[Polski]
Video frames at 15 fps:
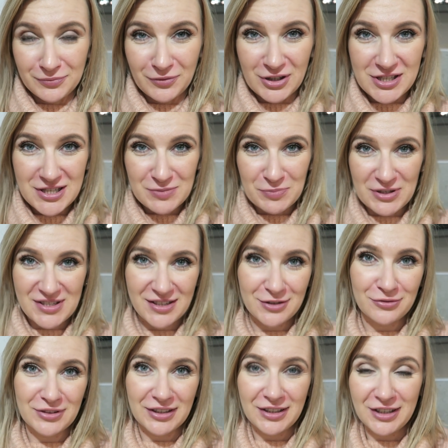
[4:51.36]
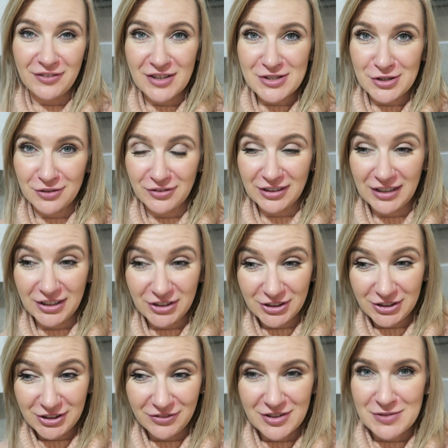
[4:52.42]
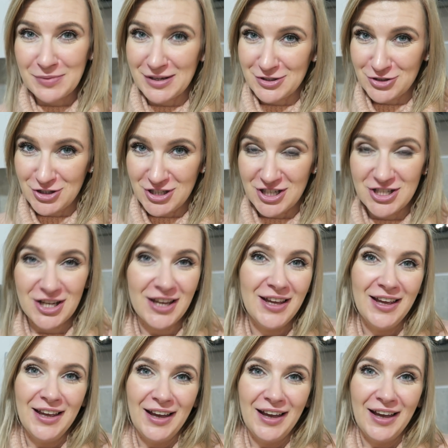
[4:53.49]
właśnie z prezentów takich gwiazdkowych dla dzieci, więc bardzo się cieszę,